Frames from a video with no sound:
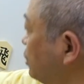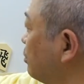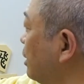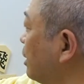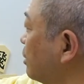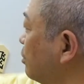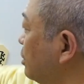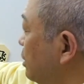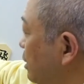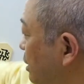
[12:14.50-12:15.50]
いのが、
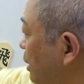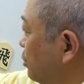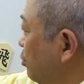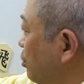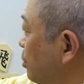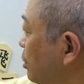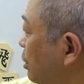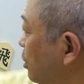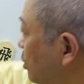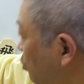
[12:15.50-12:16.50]
えっと、
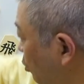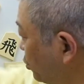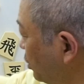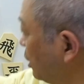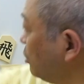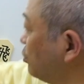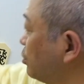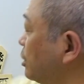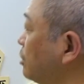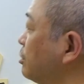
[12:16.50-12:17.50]
こう取られるの
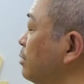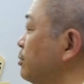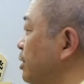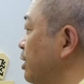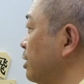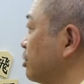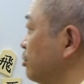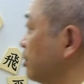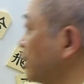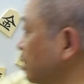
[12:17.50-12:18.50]
を防ぐのはできないんですけ
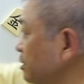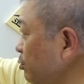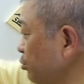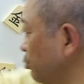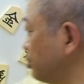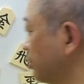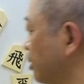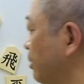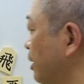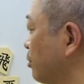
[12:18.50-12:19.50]
ど、角を通しと
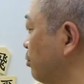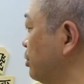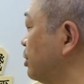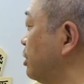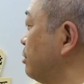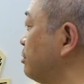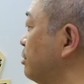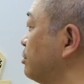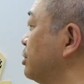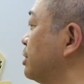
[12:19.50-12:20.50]
けば、ここに金打
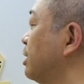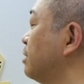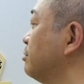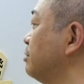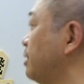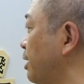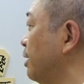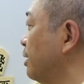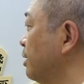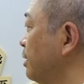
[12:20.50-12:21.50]
てる筋があるん
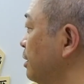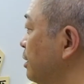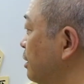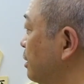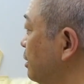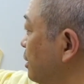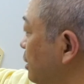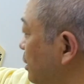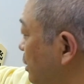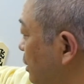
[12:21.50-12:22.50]
で、
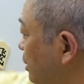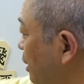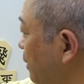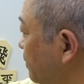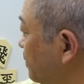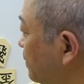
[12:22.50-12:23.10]
で、